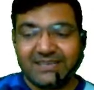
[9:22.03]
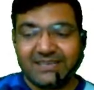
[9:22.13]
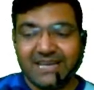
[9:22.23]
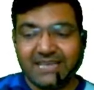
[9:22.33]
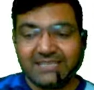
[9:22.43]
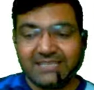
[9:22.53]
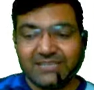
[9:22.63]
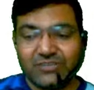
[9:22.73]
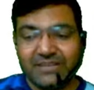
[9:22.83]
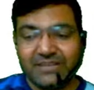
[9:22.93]
नाइस
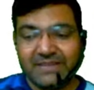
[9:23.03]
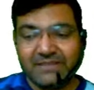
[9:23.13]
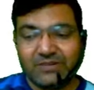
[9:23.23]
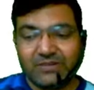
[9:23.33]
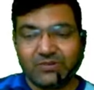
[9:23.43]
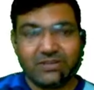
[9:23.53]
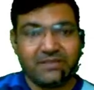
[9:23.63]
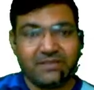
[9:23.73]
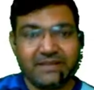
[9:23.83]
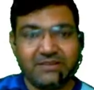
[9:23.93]
आंसर हिमानी बिल्कुल
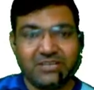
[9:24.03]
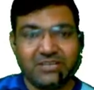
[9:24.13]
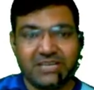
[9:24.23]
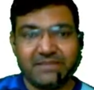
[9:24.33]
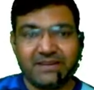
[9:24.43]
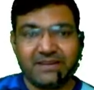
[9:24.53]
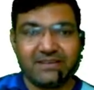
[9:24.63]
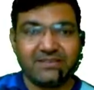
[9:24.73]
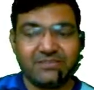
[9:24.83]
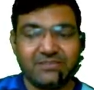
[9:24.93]
हिमानी डी नहीं बेटा
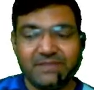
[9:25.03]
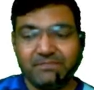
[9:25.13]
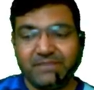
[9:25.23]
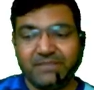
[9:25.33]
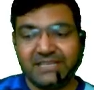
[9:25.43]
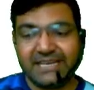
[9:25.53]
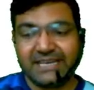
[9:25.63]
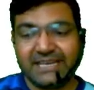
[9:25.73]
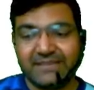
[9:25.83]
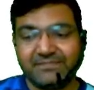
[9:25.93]
इसमें बी जाएंगे
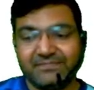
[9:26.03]
हम